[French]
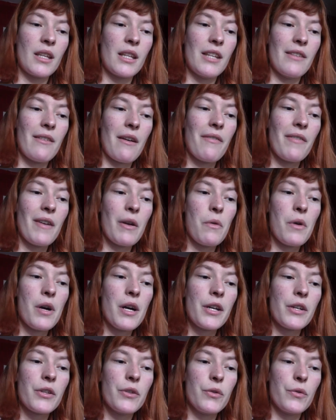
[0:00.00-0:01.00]
il va
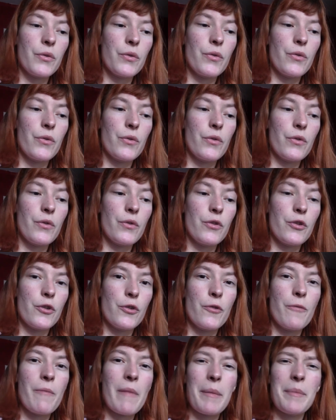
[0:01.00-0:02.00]
falloir que
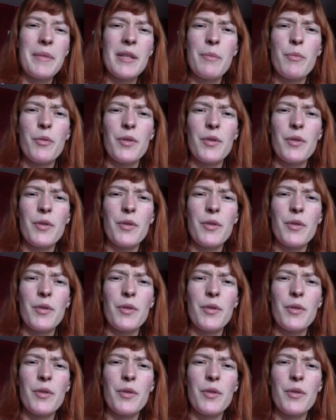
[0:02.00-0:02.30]
je m'habille.